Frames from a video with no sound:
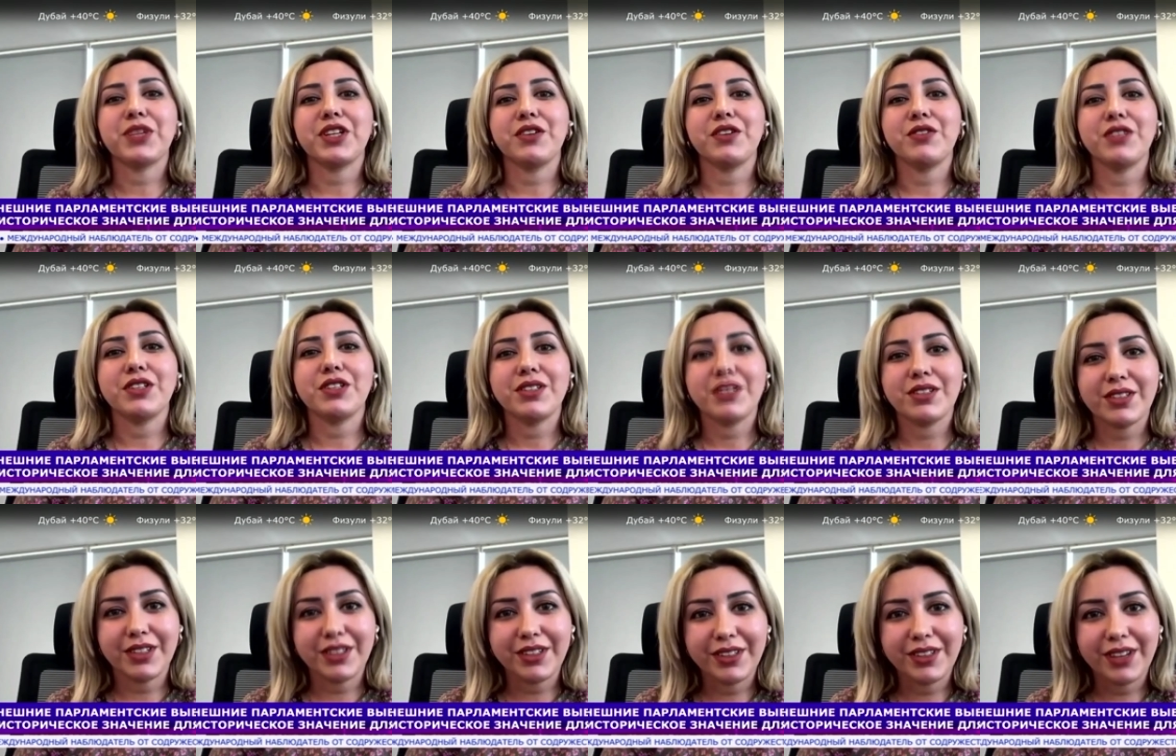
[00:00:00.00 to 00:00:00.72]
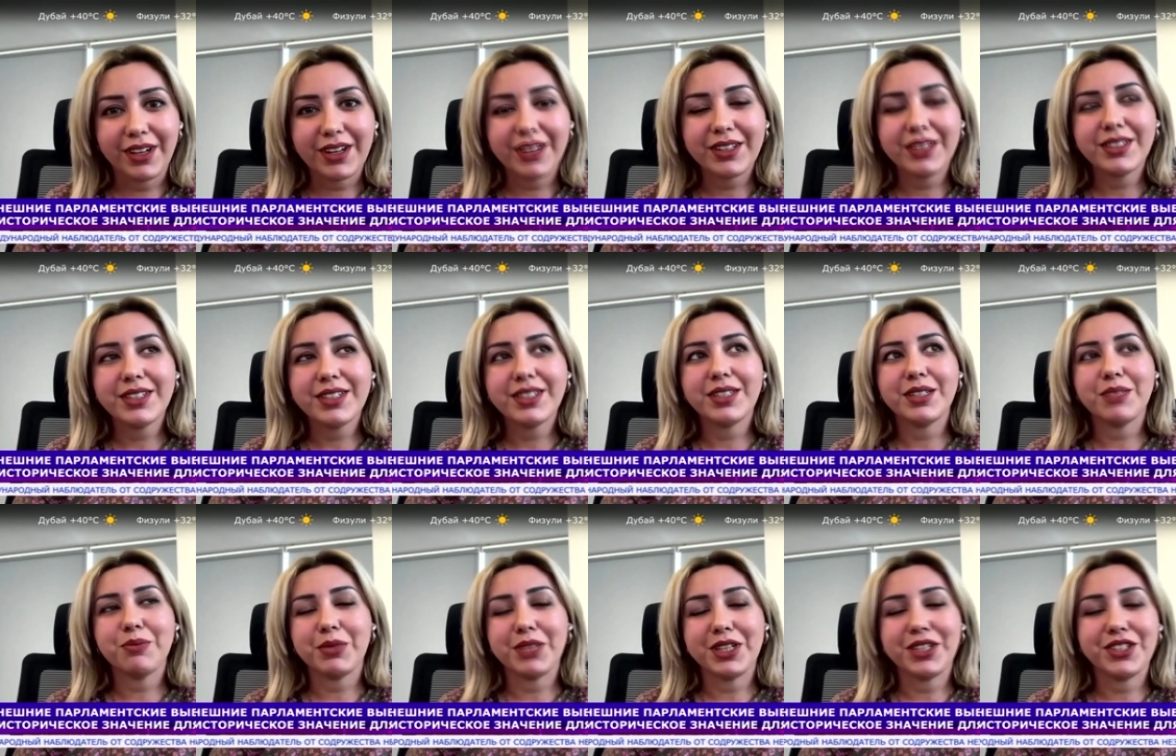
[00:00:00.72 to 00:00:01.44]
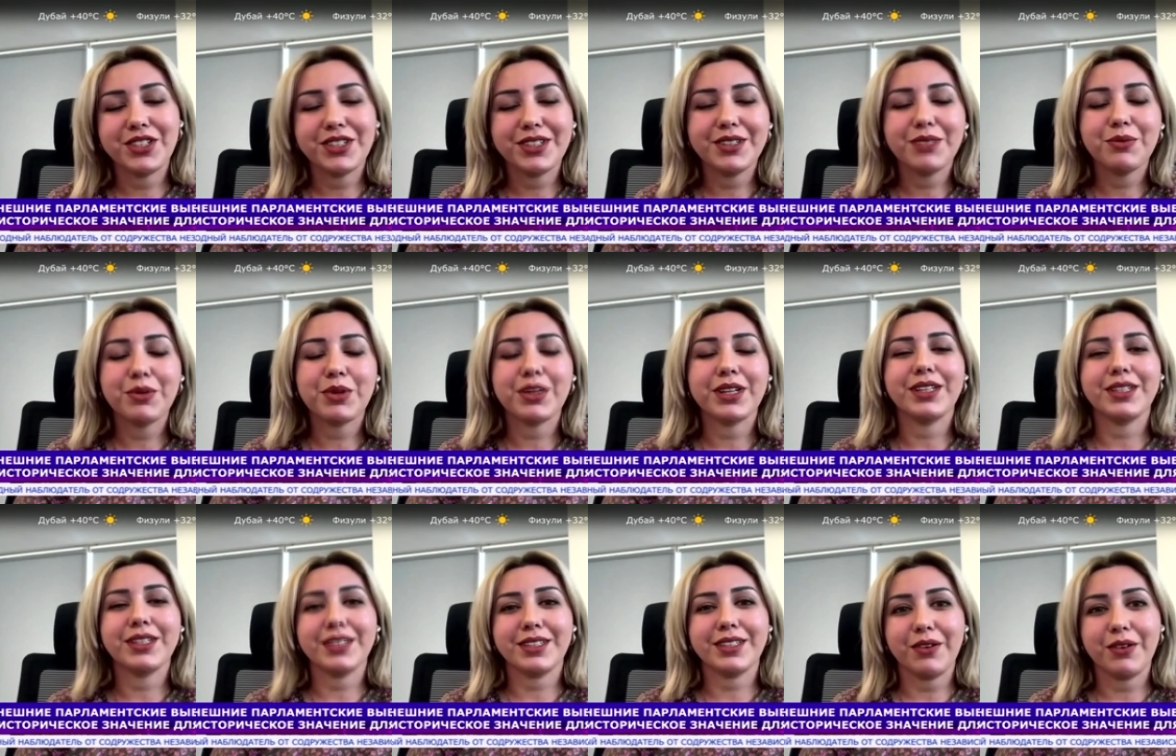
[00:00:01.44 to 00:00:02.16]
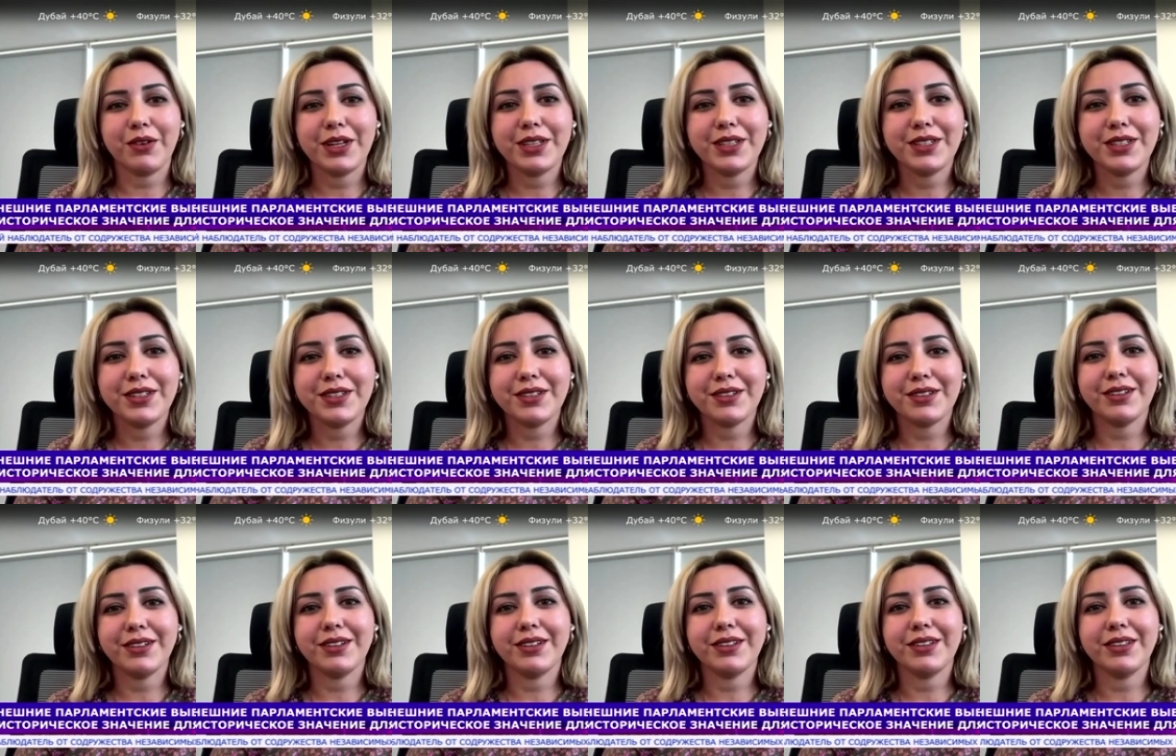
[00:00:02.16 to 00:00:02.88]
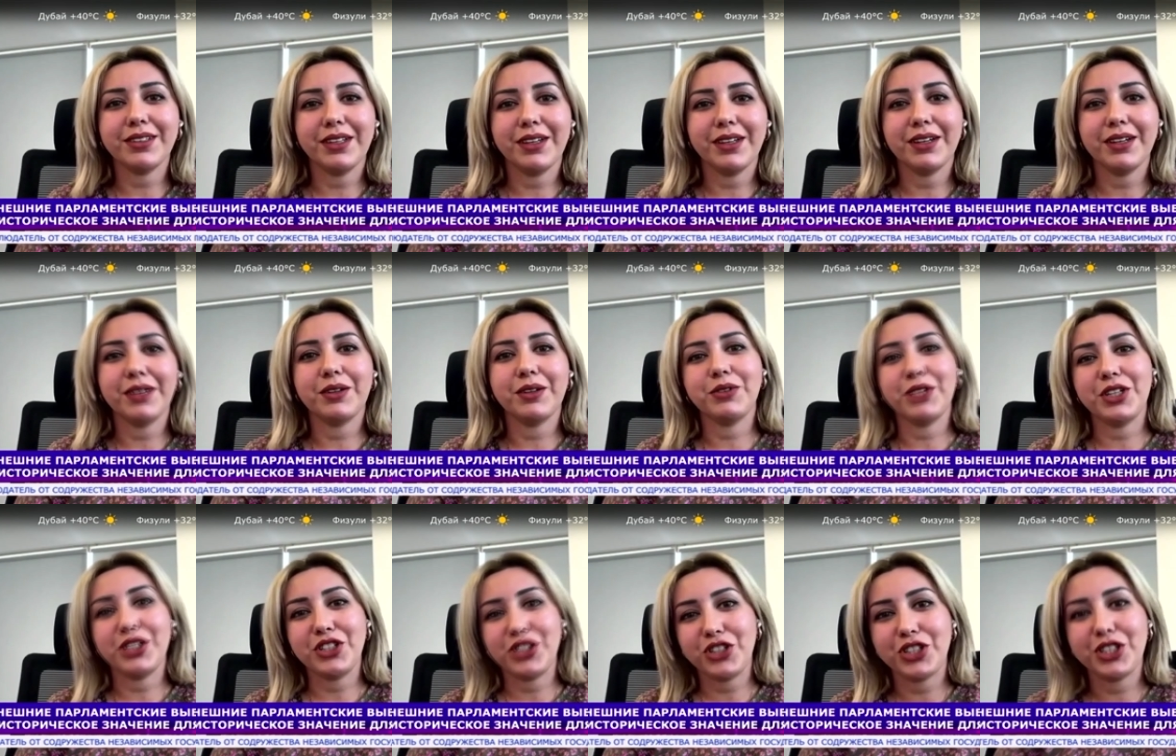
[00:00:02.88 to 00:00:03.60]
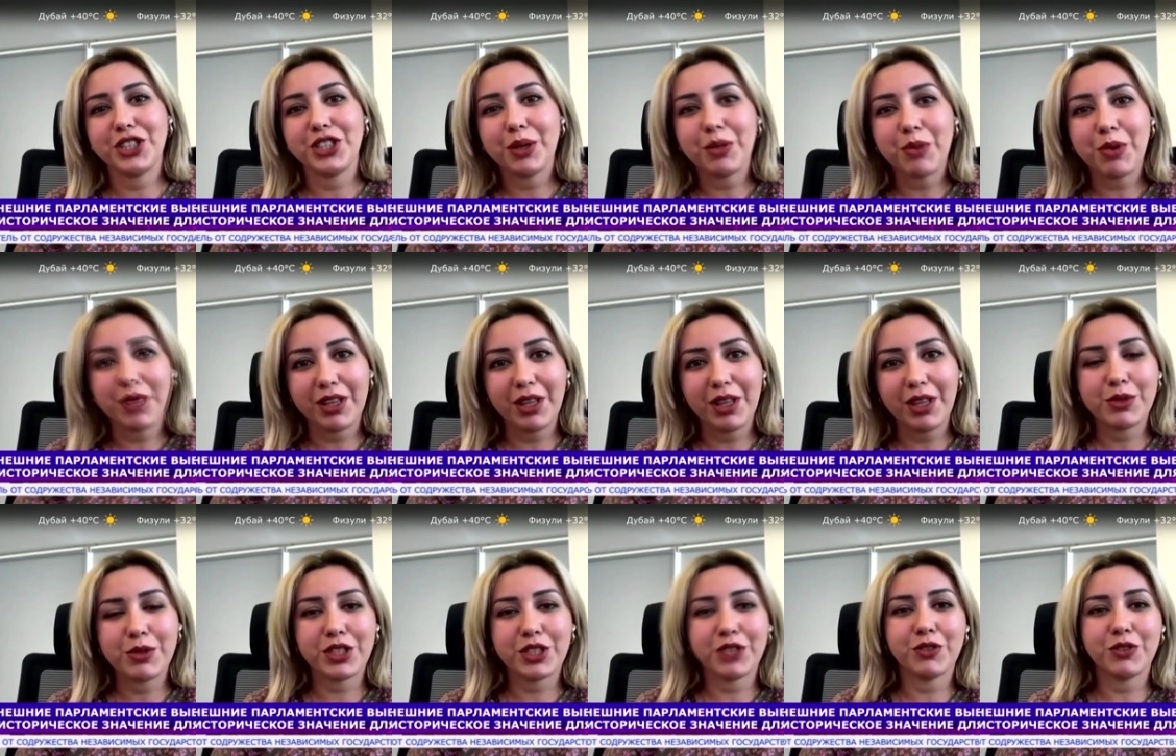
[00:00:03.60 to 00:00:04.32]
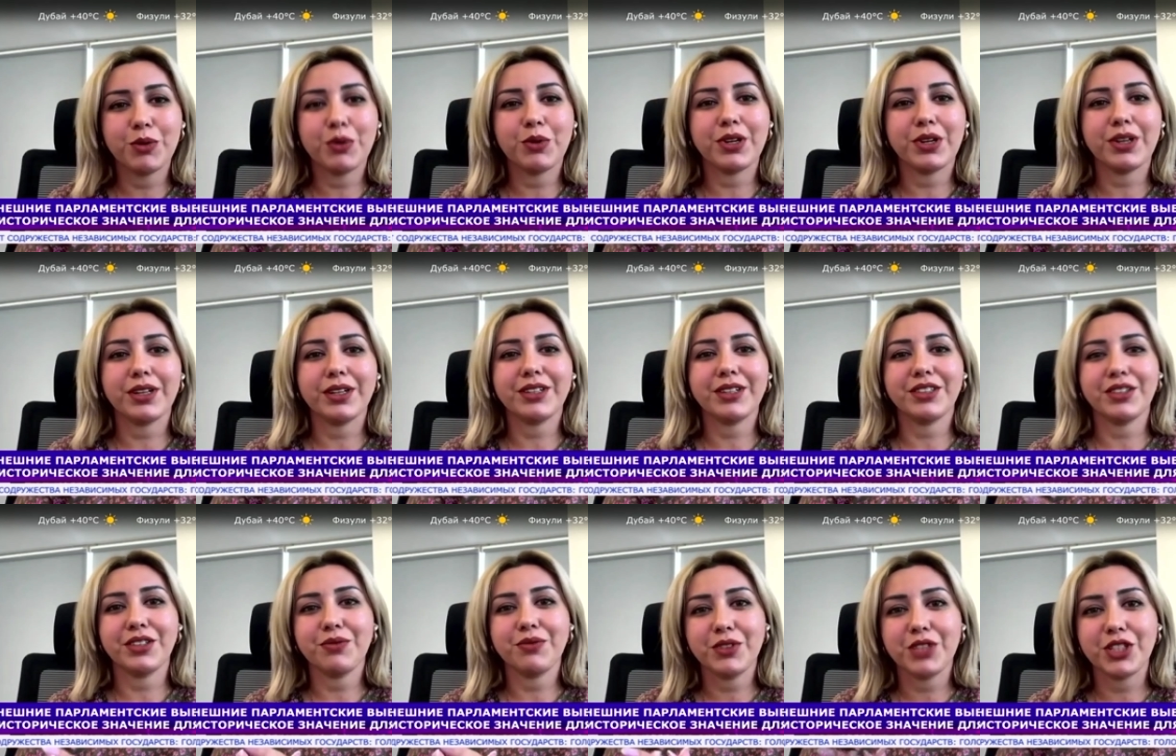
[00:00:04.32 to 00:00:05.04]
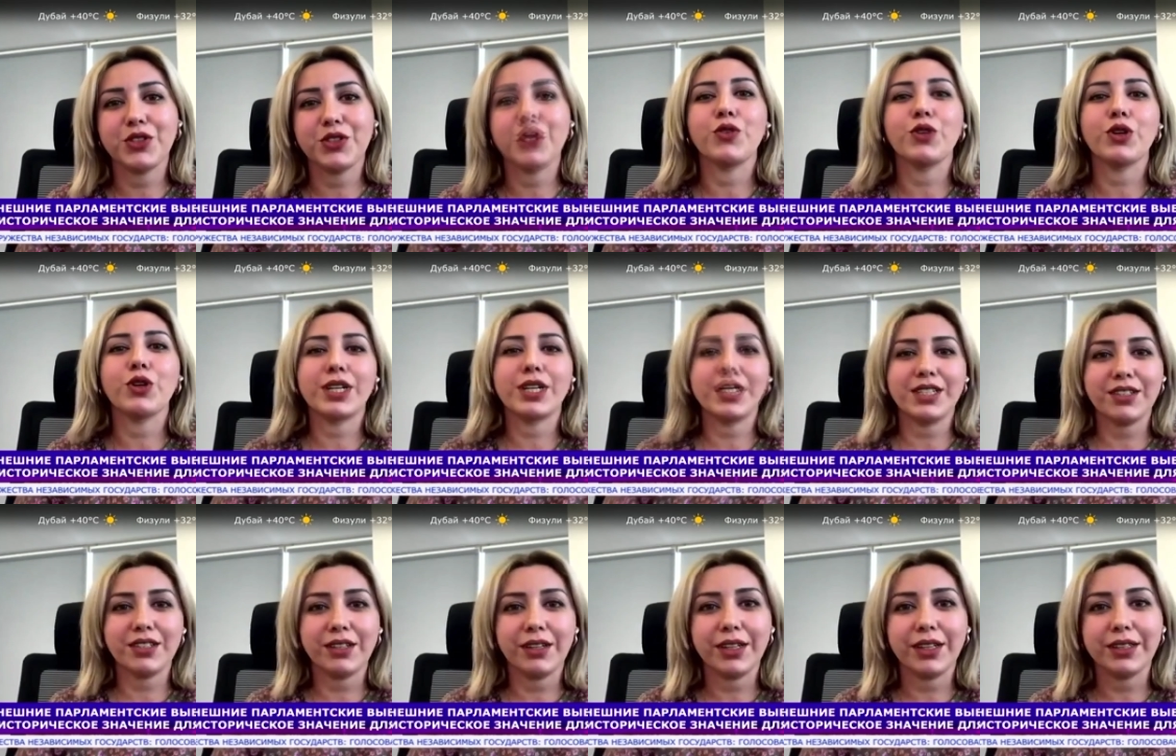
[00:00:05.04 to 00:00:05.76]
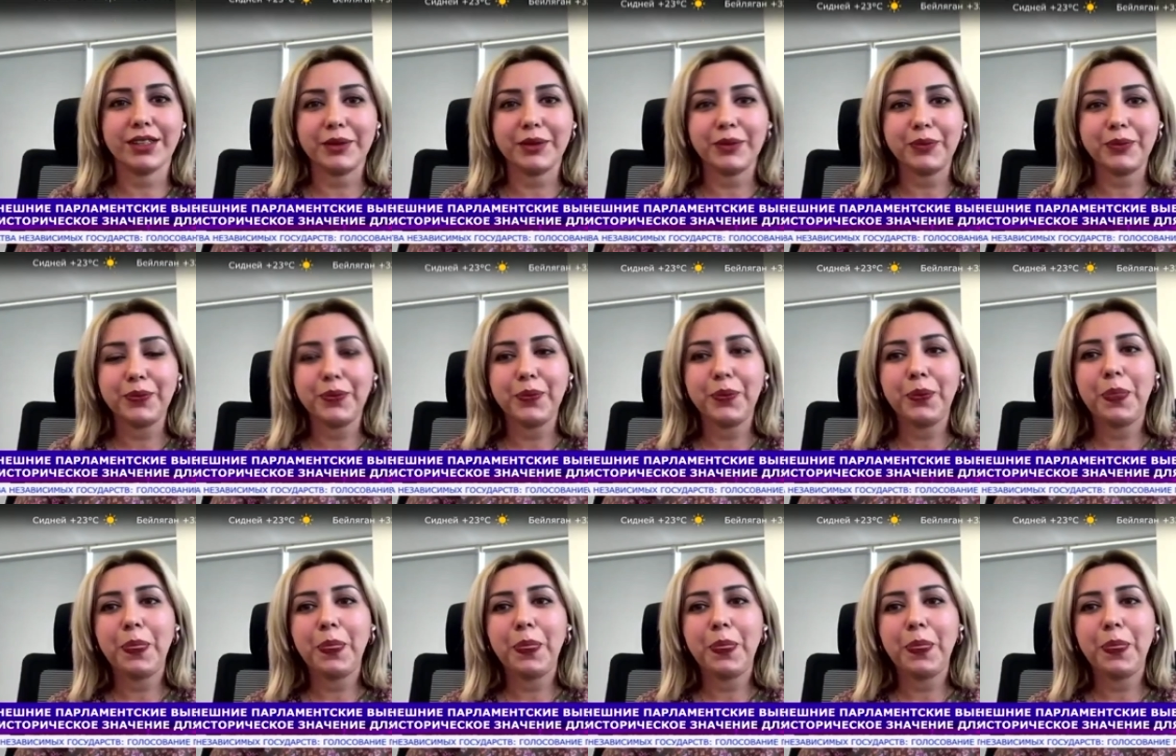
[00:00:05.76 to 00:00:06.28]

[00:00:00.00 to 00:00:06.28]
проявить солидарность и пойти проголосовать на неочередных парламентских выборах своего кандидата.